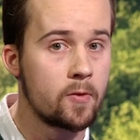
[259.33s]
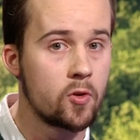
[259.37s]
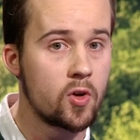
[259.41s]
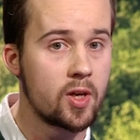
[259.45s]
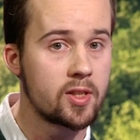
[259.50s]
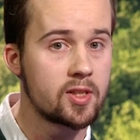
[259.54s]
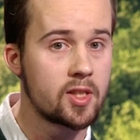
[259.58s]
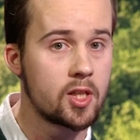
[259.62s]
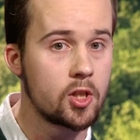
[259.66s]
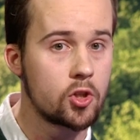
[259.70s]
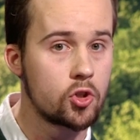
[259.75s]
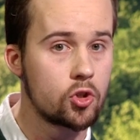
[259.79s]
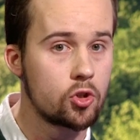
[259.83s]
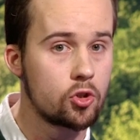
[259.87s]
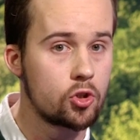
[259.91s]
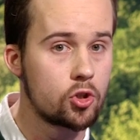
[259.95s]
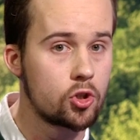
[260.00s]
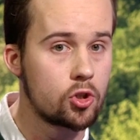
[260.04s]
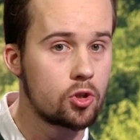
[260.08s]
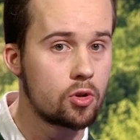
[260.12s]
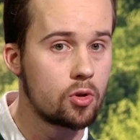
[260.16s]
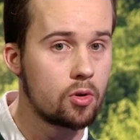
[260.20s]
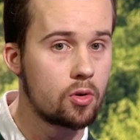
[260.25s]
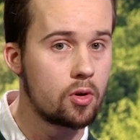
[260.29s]
Но я скажу,
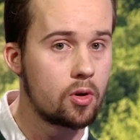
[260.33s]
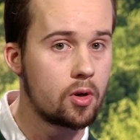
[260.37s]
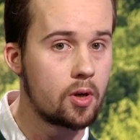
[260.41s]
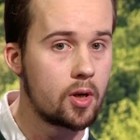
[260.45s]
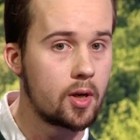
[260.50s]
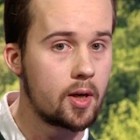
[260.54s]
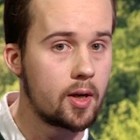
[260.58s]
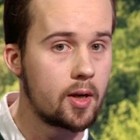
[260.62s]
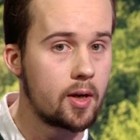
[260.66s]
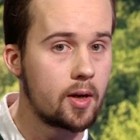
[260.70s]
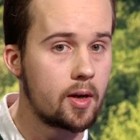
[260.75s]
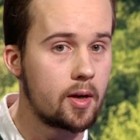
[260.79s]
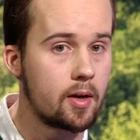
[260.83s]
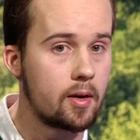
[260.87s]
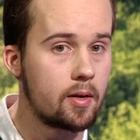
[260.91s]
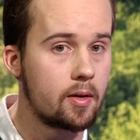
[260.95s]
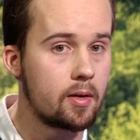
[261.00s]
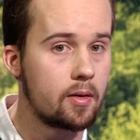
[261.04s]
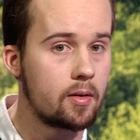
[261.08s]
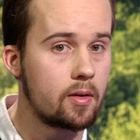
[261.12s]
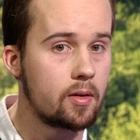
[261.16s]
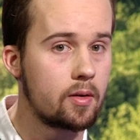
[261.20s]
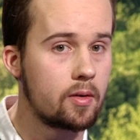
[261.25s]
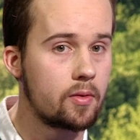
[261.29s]

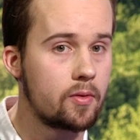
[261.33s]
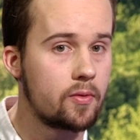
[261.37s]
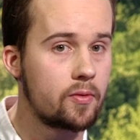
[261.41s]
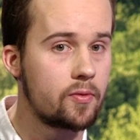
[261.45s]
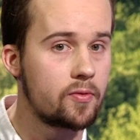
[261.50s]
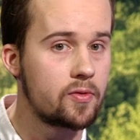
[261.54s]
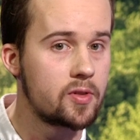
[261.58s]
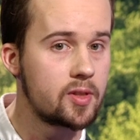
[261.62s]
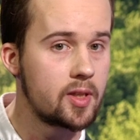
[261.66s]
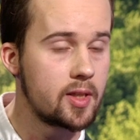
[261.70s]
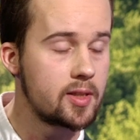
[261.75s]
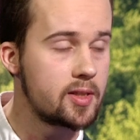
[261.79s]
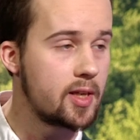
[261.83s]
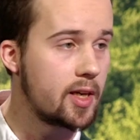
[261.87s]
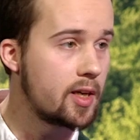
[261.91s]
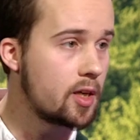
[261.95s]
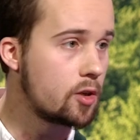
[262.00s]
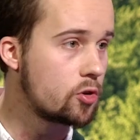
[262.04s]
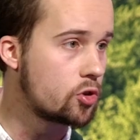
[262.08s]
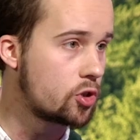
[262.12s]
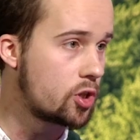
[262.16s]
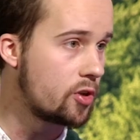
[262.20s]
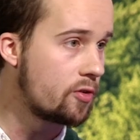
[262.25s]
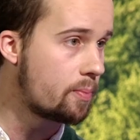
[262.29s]
что все
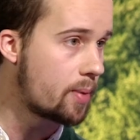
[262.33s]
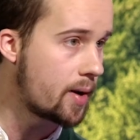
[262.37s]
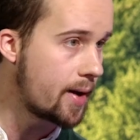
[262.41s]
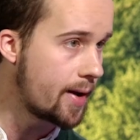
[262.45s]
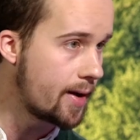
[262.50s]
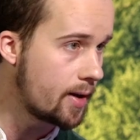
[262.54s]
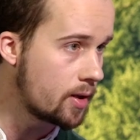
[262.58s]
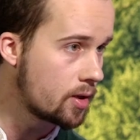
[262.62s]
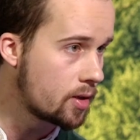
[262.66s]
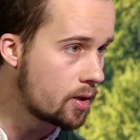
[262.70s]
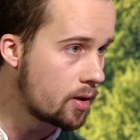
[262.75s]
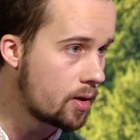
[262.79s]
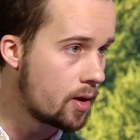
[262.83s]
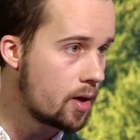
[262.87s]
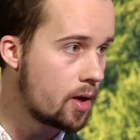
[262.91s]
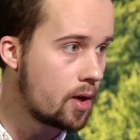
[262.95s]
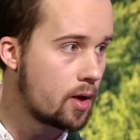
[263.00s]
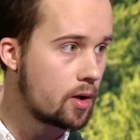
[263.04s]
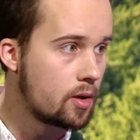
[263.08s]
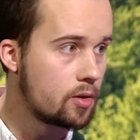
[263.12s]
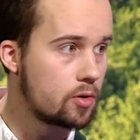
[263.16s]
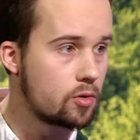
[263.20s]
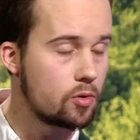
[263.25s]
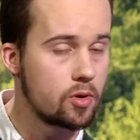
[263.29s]
деньги ушли в проект,
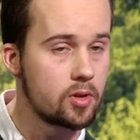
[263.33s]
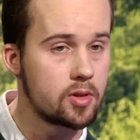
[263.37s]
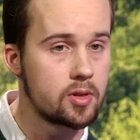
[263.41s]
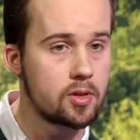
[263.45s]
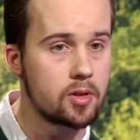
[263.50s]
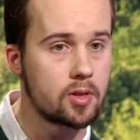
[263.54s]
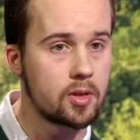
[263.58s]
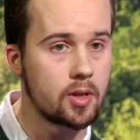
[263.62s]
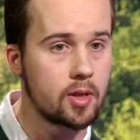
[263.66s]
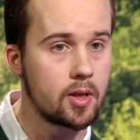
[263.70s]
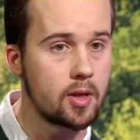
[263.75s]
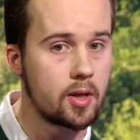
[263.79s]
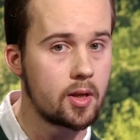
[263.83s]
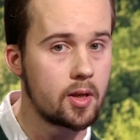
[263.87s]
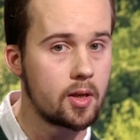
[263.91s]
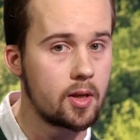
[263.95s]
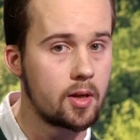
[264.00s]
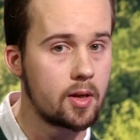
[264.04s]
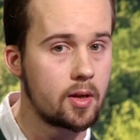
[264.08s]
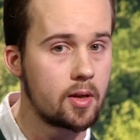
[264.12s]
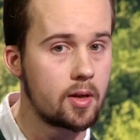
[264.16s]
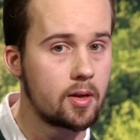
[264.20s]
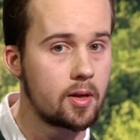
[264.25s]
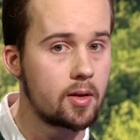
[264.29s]
то есть
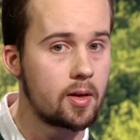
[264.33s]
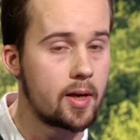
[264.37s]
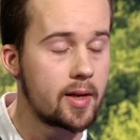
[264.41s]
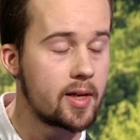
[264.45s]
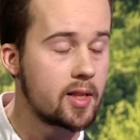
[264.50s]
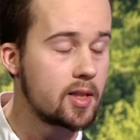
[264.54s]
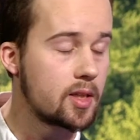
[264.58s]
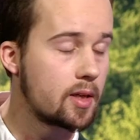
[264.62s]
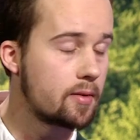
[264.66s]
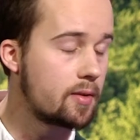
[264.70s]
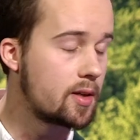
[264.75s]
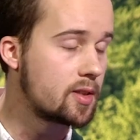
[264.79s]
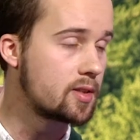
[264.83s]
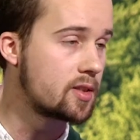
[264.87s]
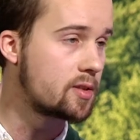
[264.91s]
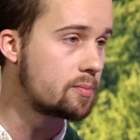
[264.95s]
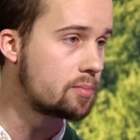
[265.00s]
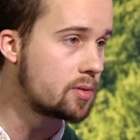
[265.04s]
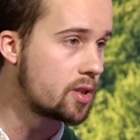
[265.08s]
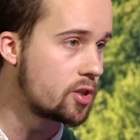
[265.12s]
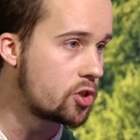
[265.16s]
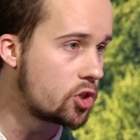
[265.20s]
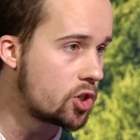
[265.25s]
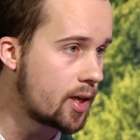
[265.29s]

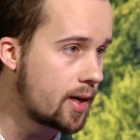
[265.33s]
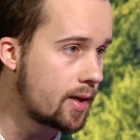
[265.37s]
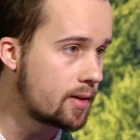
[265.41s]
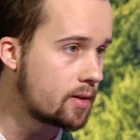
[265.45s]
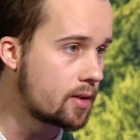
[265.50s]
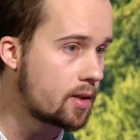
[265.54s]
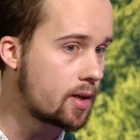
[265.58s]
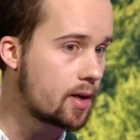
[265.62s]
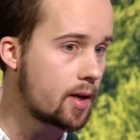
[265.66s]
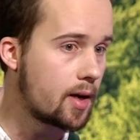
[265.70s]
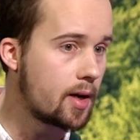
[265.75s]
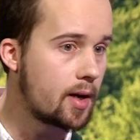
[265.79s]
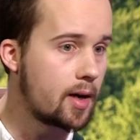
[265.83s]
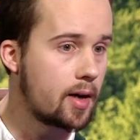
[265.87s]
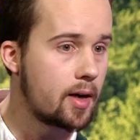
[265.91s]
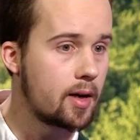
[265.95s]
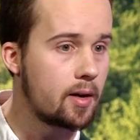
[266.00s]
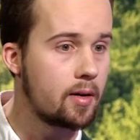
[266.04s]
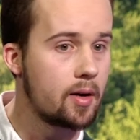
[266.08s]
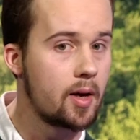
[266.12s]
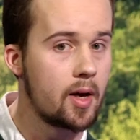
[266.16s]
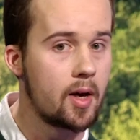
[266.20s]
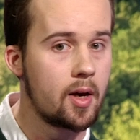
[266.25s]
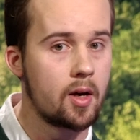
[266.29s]
арендовалась
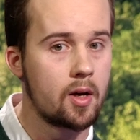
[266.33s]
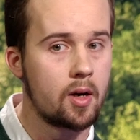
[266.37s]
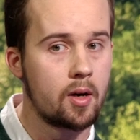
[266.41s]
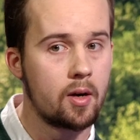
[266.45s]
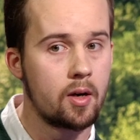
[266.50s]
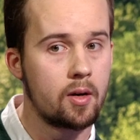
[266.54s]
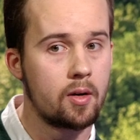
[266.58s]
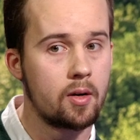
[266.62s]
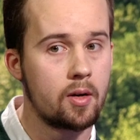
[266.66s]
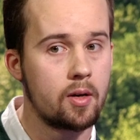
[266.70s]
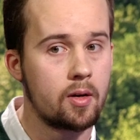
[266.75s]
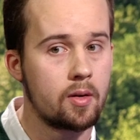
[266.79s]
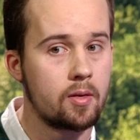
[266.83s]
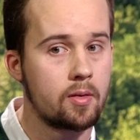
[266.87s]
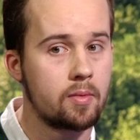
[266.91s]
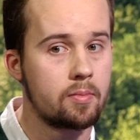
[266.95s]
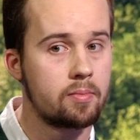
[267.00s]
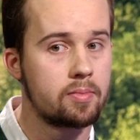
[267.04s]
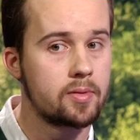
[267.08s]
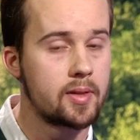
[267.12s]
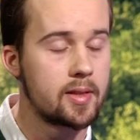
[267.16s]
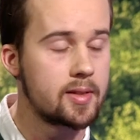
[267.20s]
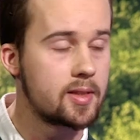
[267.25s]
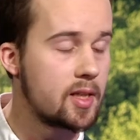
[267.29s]
площадка,
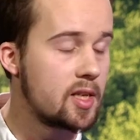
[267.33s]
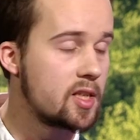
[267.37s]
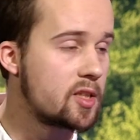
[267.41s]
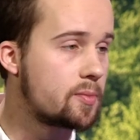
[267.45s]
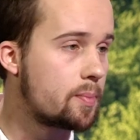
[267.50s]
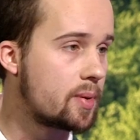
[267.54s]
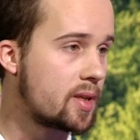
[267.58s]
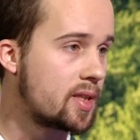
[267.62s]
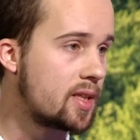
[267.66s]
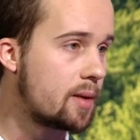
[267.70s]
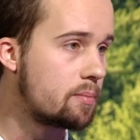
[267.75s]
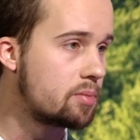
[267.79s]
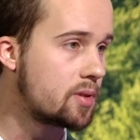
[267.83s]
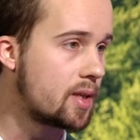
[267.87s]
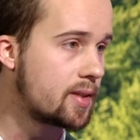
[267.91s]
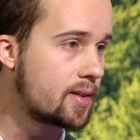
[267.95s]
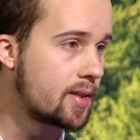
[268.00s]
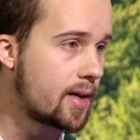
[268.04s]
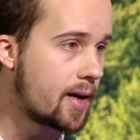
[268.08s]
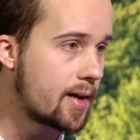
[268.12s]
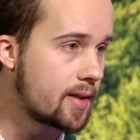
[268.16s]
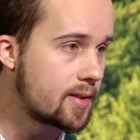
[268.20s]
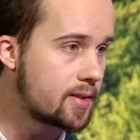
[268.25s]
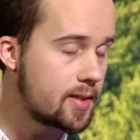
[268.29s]
платились
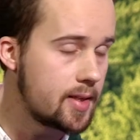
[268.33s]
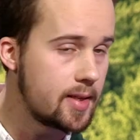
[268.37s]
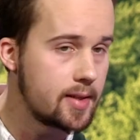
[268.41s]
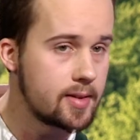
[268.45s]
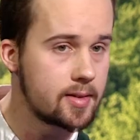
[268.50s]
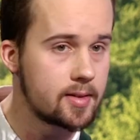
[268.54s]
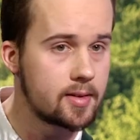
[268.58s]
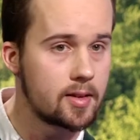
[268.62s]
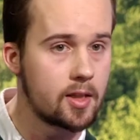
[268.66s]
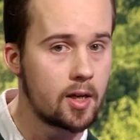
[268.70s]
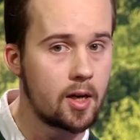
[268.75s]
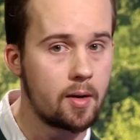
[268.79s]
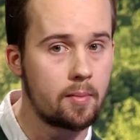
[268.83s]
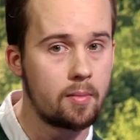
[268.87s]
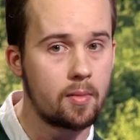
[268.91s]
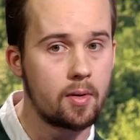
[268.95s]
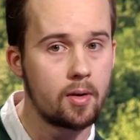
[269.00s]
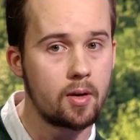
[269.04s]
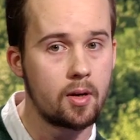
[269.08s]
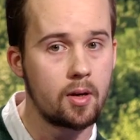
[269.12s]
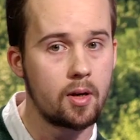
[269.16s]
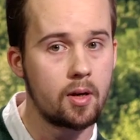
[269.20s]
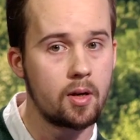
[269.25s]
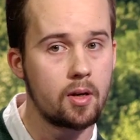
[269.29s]
предоплаты
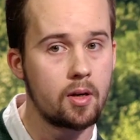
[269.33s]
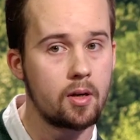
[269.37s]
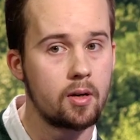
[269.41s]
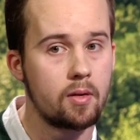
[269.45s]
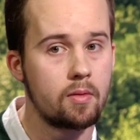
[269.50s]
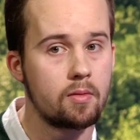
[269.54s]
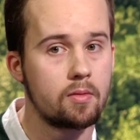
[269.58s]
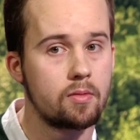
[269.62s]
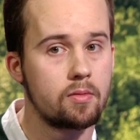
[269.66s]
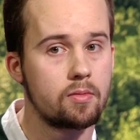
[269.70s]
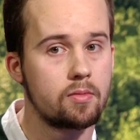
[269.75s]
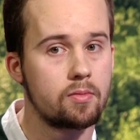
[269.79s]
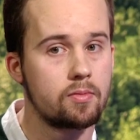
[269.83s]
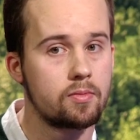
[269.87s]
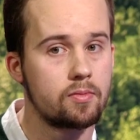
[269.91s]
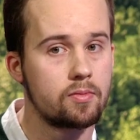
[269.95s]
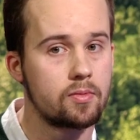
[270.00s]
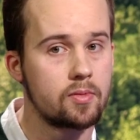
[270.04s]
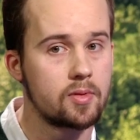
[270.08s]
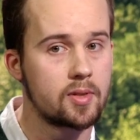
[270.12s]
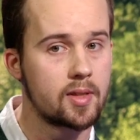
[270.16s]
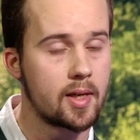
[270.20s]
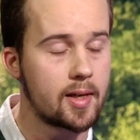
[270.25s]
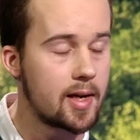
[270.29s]
артистам,
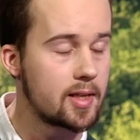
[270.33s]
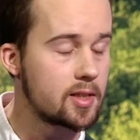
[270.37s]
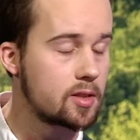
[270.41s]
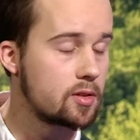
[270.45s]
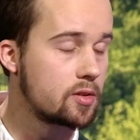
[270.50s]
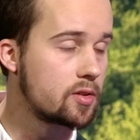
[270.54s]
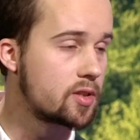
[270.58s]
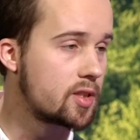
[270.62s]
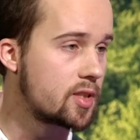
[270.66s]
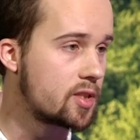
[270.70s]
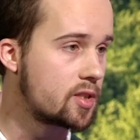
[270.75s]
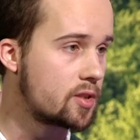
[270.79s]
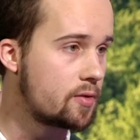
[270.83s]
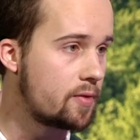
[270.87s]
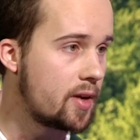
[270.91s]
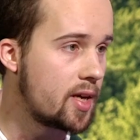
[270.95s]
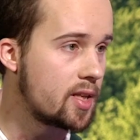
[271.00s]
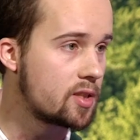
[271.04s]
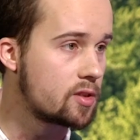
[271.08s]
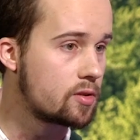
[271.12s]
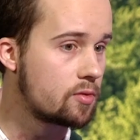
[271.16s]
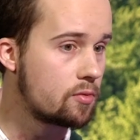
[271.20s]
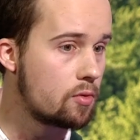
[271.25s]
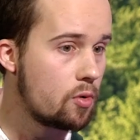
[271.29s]
заказывался
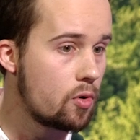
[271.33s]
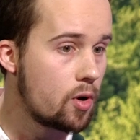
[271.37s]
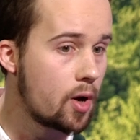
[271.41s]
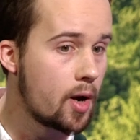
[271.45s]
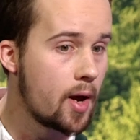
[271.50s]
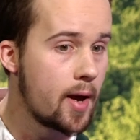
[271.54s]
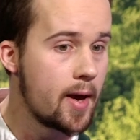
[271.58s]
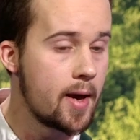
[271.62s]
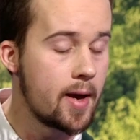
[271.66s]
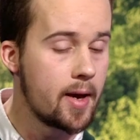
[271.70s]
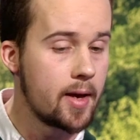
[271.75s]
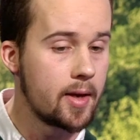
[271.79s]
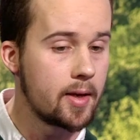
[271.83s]
свет, звук.